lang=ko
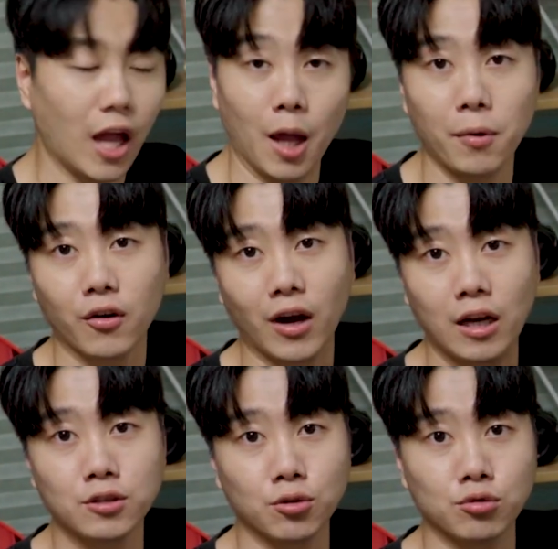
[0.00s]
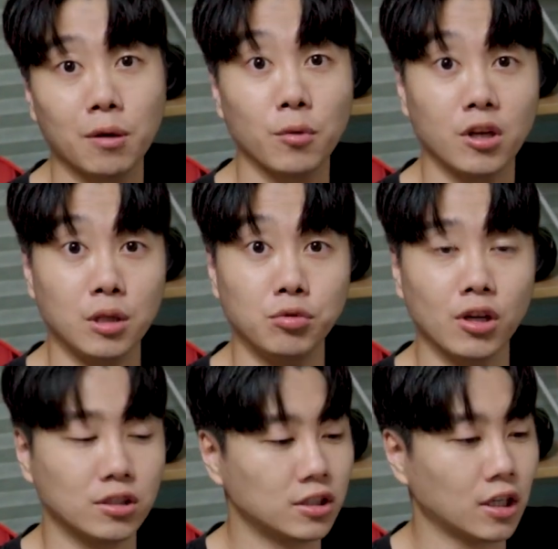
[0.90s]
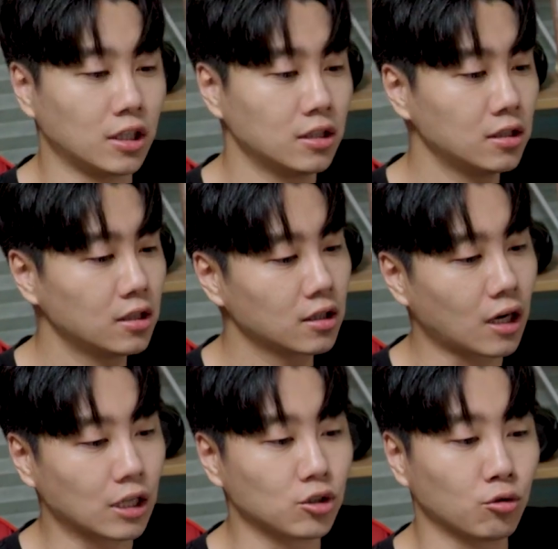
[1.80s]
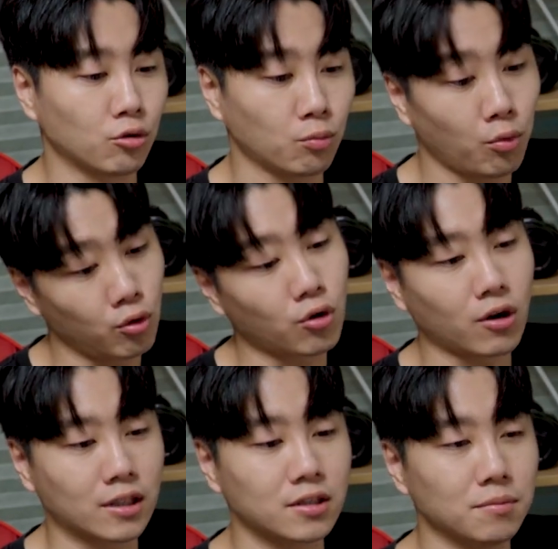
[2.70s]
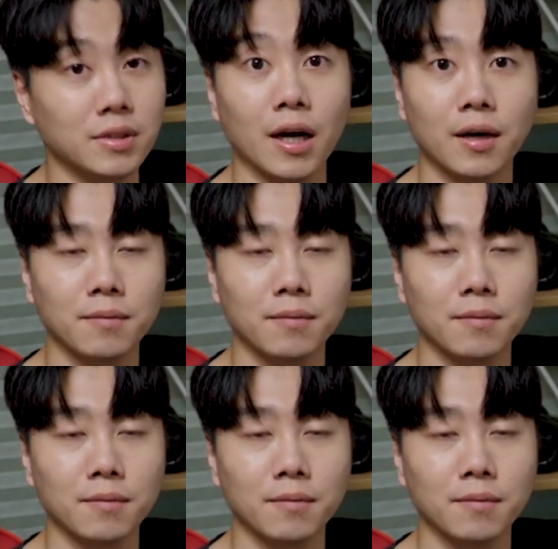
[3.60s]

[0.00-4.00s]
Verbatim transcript: 앱에 관해서도 한번 리뷰하는 시간을 가져볼 것 같습니다